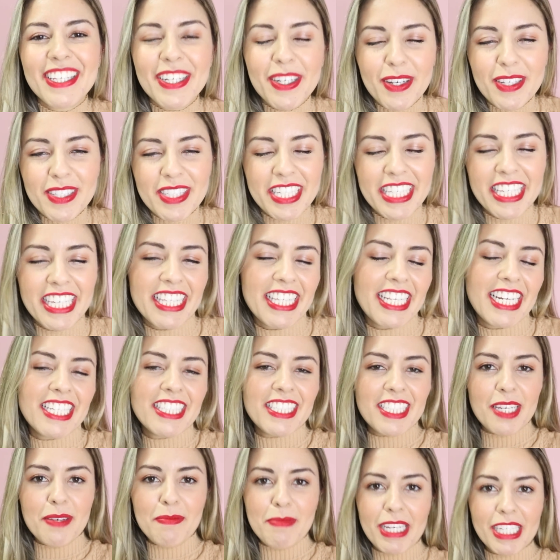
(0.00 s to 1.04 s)
não consegui
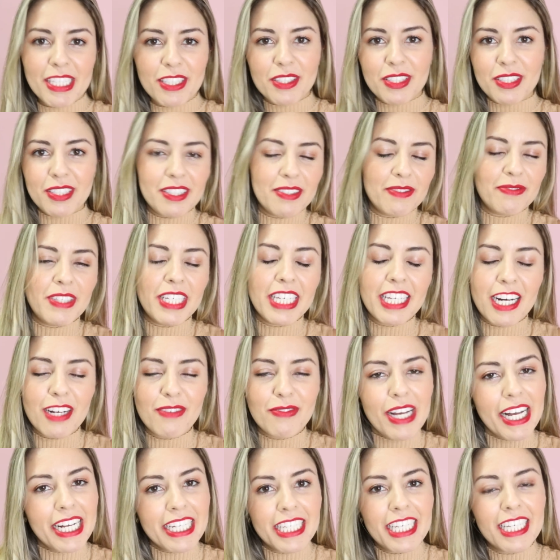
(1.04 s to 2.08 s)
trazer, mas vim
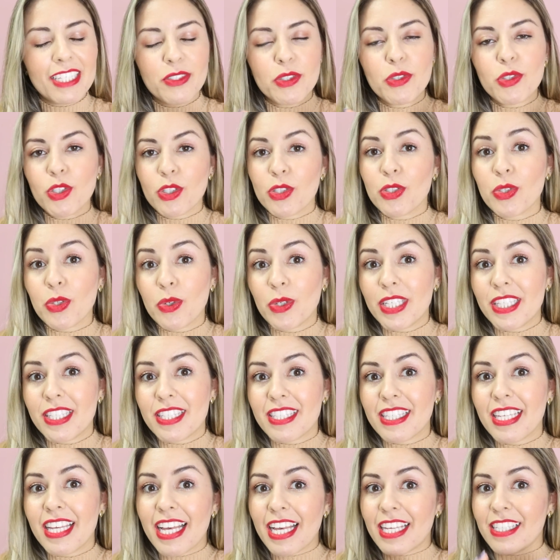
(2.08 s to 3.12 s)
gravar aqui as
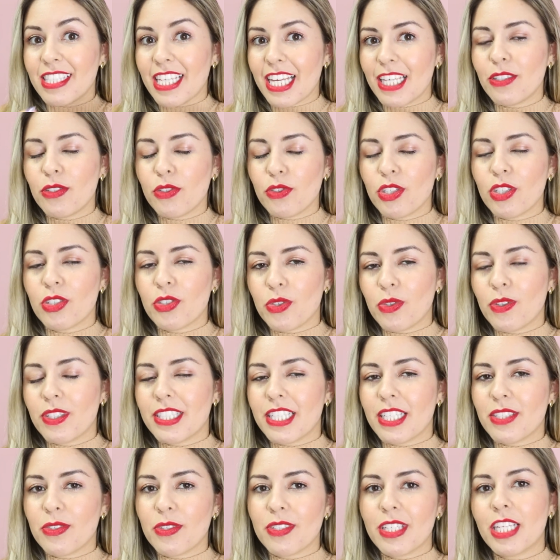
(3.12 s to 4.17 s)
sugestões, as 10 sugestões
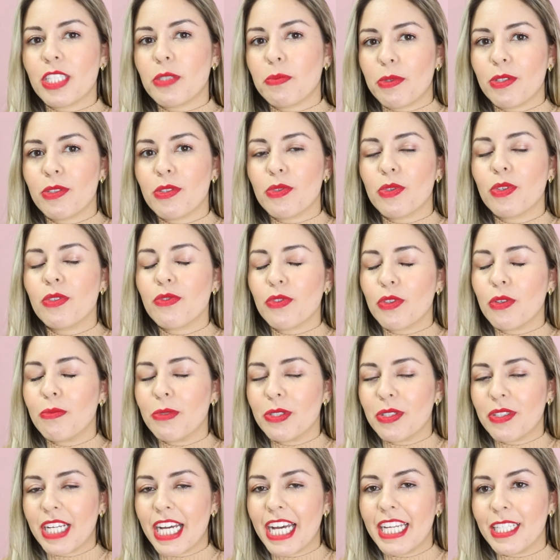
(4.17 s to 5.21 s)
nacionais para o ano novo com
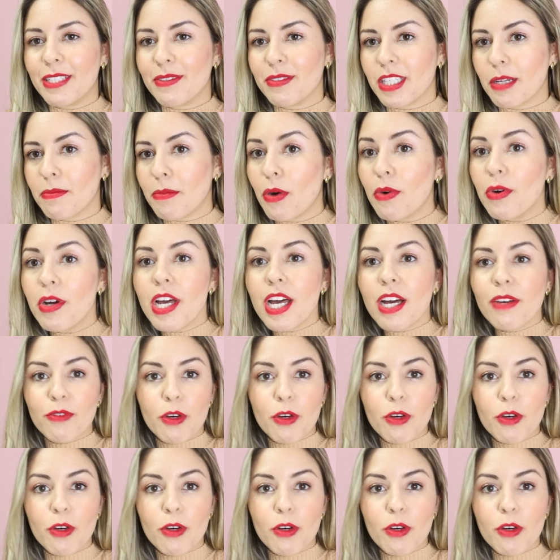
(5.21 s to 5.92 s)
muito carinho, tá bom?